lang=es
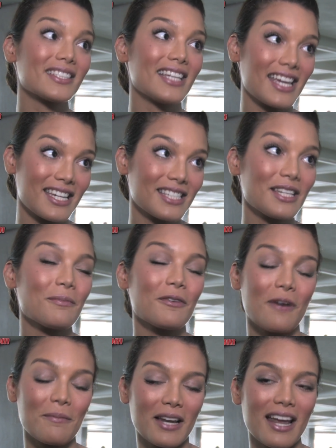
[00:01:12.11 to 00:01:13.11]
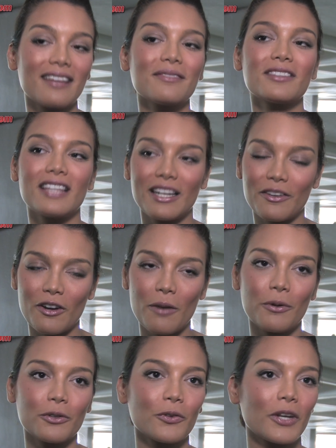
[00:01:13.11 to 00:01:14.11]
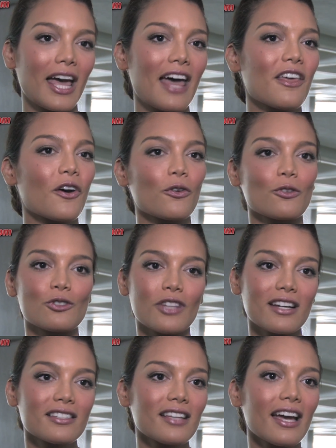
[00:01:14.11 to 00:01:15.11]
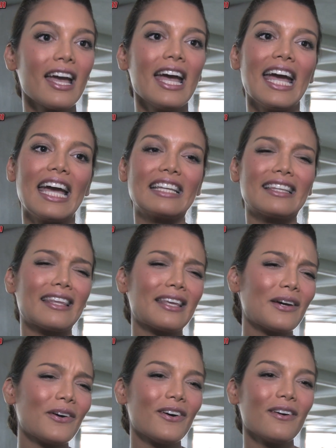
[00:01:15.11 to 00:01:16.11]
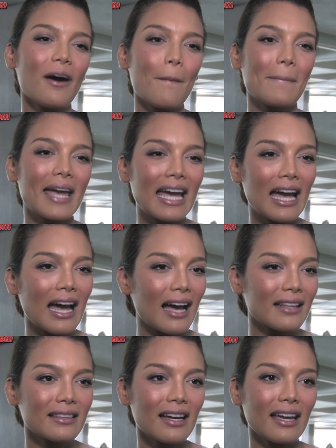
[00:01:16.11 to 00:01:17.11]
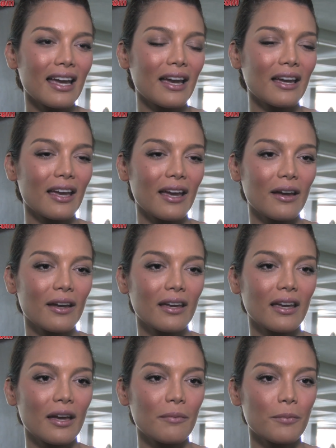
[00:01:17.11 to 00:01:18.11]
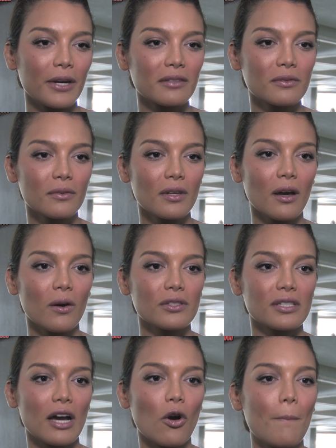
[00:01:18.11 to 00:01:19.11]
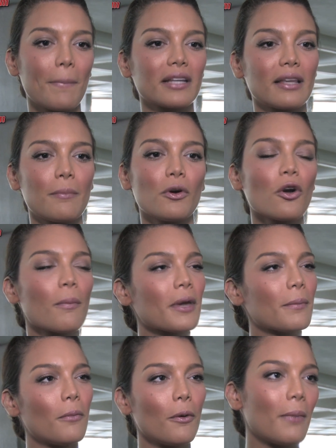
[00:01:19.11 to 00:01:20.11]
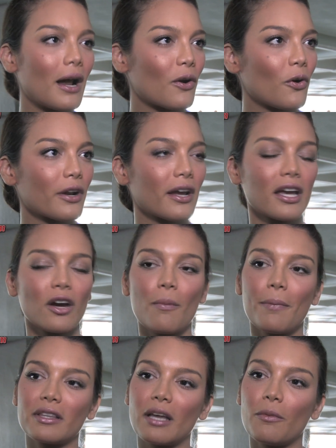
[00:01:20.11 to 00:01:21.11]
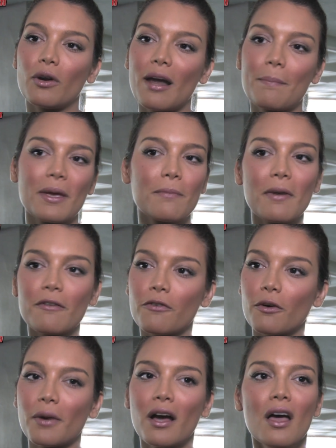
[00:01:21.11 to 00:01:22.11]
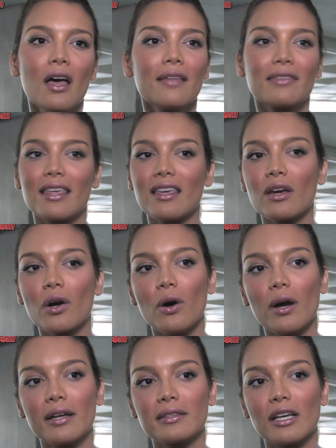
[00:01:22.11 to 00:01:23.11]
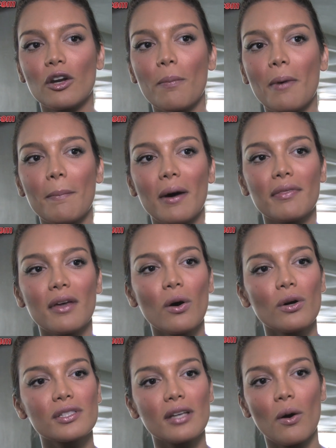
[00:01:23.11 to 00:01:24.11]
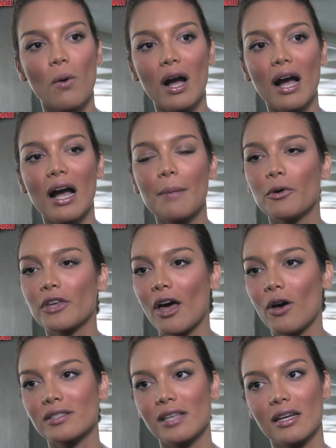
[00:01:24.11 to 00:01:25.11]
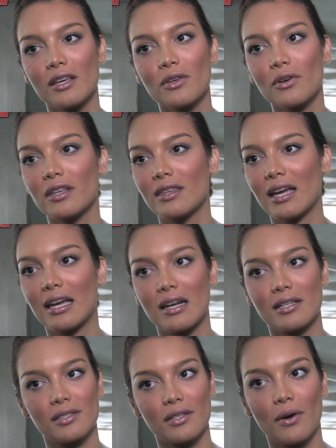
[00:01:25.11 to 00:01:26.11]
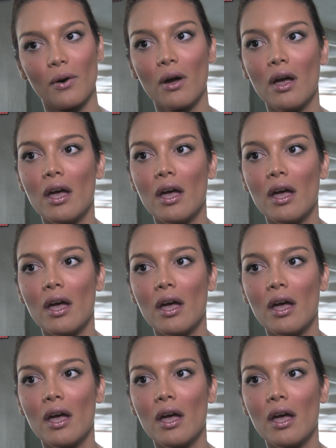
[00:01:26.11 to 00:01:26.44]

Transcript: Sí, sí, mi familia han tenido la oportunidad de conocerse y te digo, me encanta que, que, que pues o sea, compartamos los mismos valores, que compartamos las mismas formas. Te digo, este, los papás de José Juan han apoyado a ese niño desde que nació.